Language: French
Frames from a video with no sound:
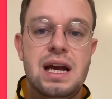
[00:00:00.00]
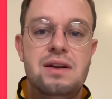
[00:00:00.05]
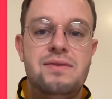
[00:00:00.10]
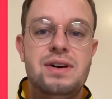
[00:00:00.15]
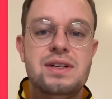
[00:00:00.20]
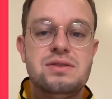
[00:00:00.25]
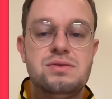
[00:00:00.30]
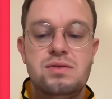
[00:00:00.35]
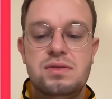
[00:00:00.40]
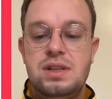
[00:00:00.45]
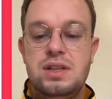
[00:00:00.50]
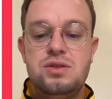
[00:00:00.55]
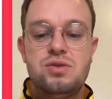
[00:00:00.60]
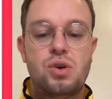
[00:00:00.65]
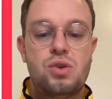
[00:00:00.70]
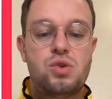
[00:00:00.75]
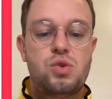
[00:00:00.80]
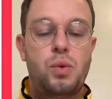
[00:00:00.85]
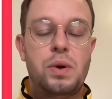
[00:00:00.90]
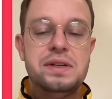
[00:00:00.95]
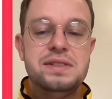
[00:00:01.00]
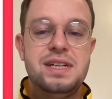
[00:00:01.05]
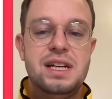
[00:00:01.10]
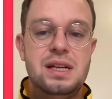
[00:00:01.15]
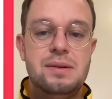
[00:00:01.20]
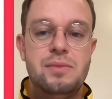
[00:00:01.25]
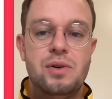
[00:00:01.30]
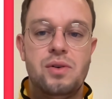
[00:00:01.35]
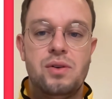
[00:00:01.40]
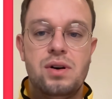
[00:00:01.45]
elle va se noter sur trois
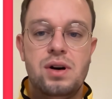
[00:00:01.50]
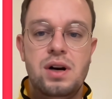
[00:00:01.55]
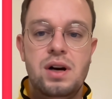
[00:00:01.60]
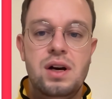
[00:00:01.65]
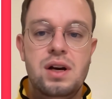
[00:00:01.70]
éléments.